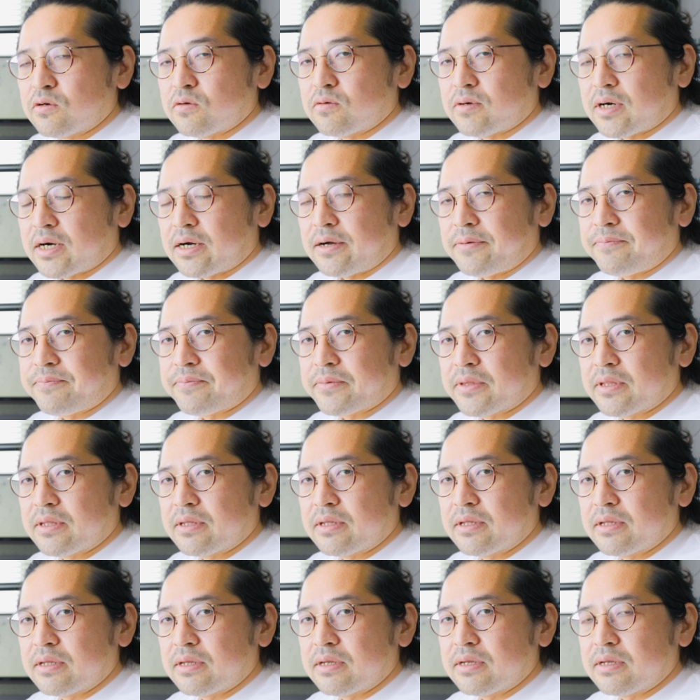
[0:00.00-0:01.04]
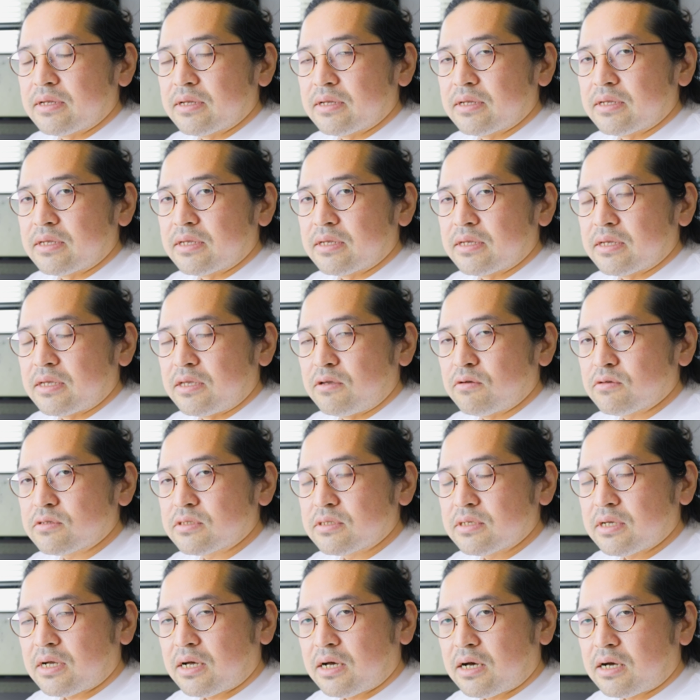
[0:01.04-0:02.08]
今日は
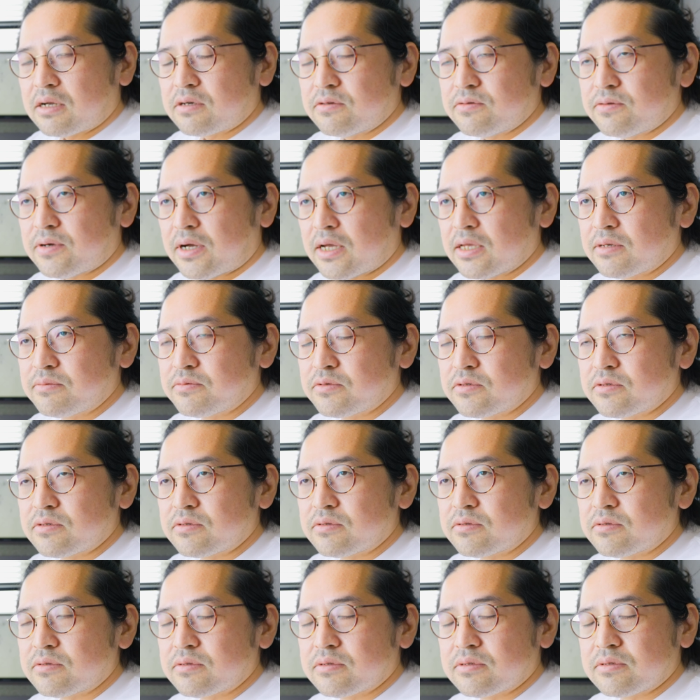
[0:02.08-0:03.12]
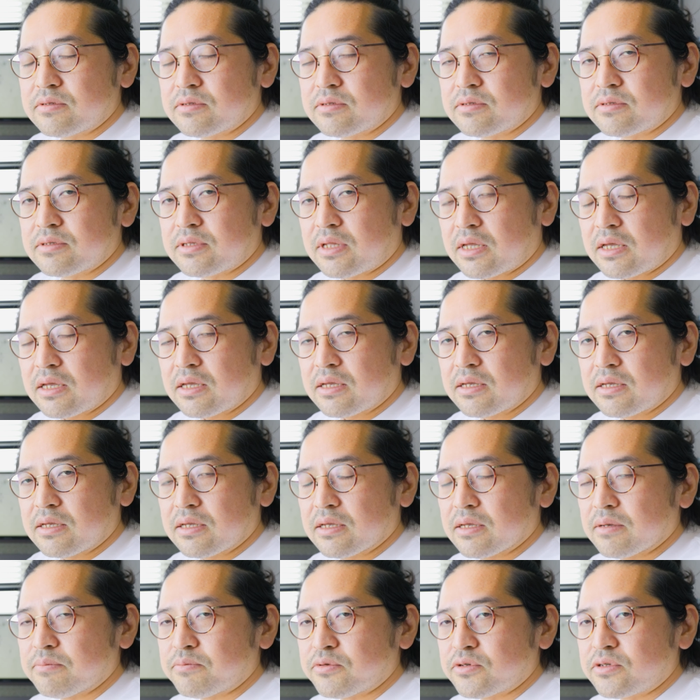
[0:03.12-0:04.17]
EOSR5 で
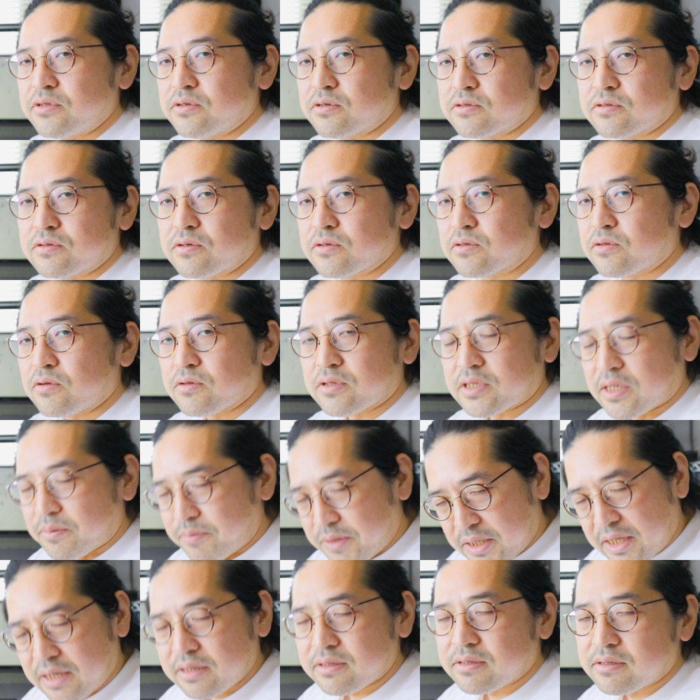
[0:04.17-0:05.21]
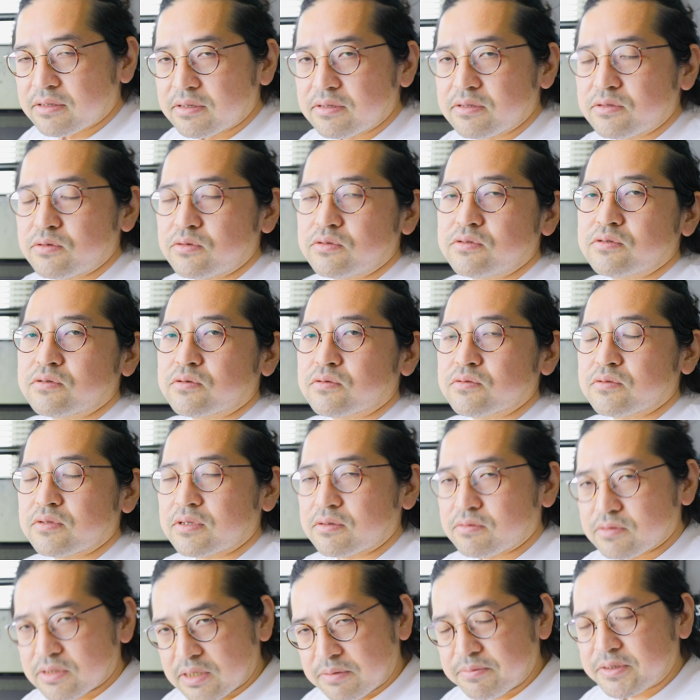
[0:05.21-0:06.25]
Vlog を撮ってみたということ
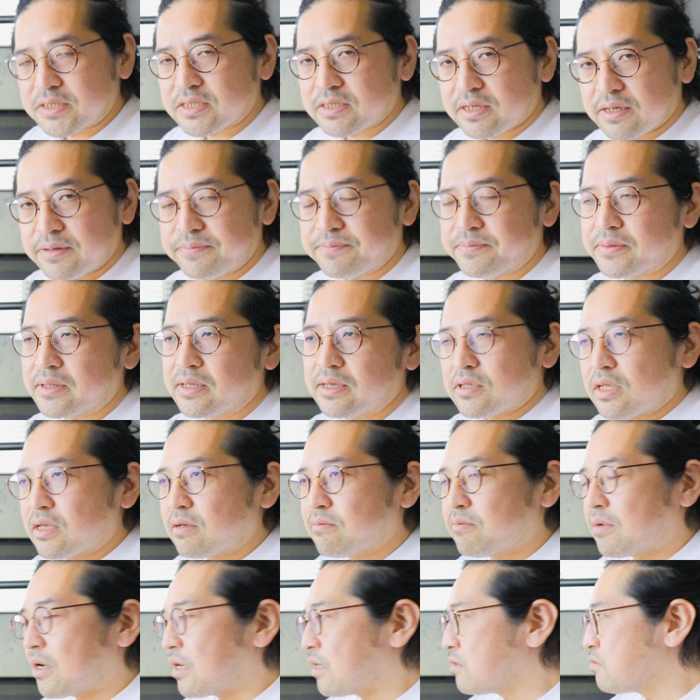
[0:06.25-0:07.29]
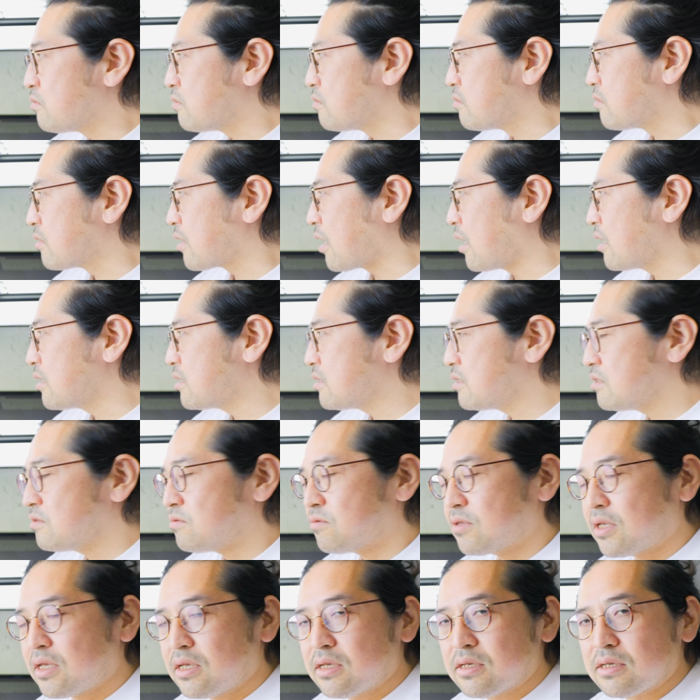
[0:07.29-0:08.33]
でございました。で、まあ、あの画質
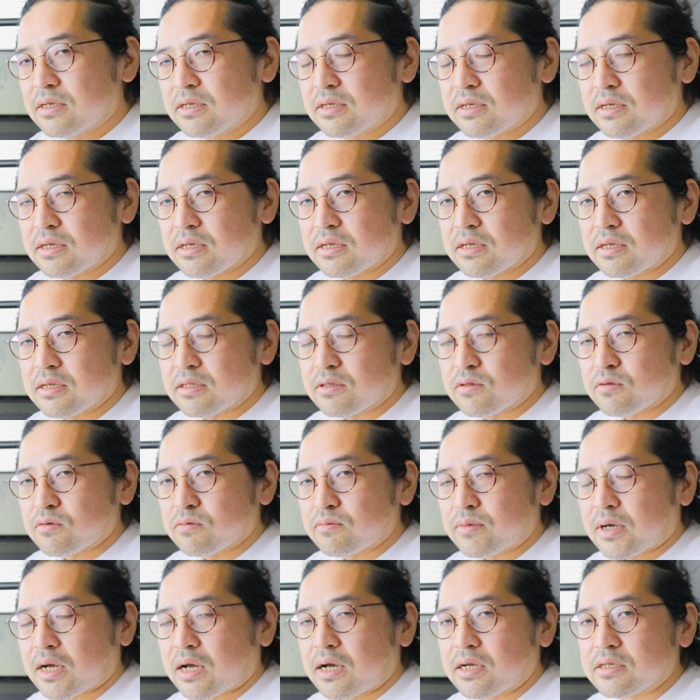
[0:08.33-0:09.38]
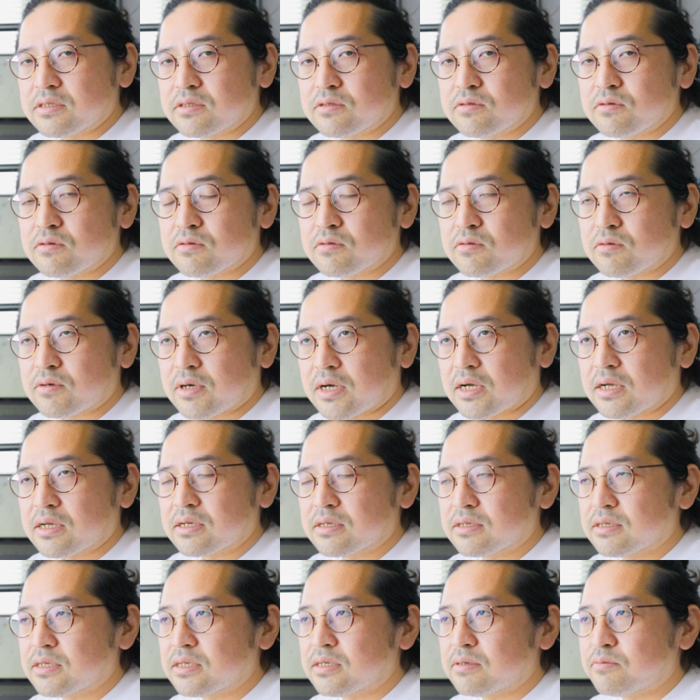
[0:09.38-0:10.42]
のね、えーとまあ、感想とか
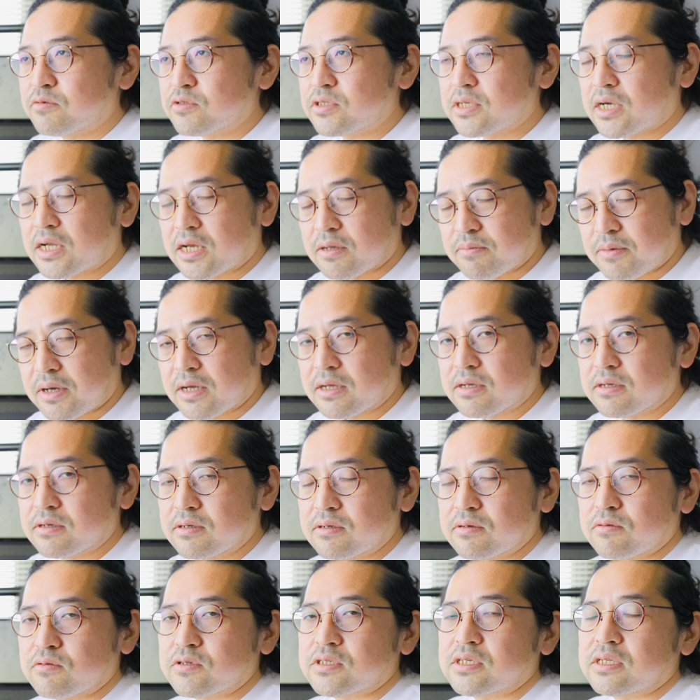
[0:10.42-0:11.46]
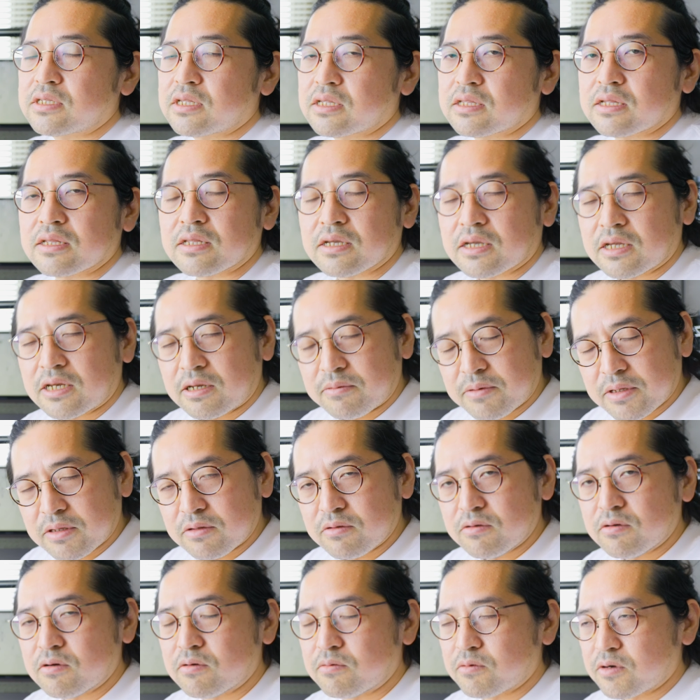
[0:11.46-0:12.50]
もしあれば教えていただければ
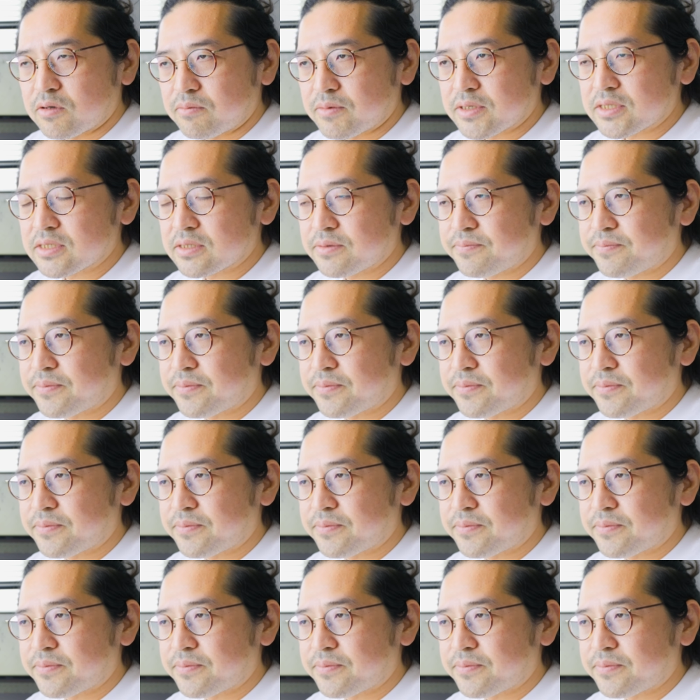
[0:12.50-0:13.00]
と思います。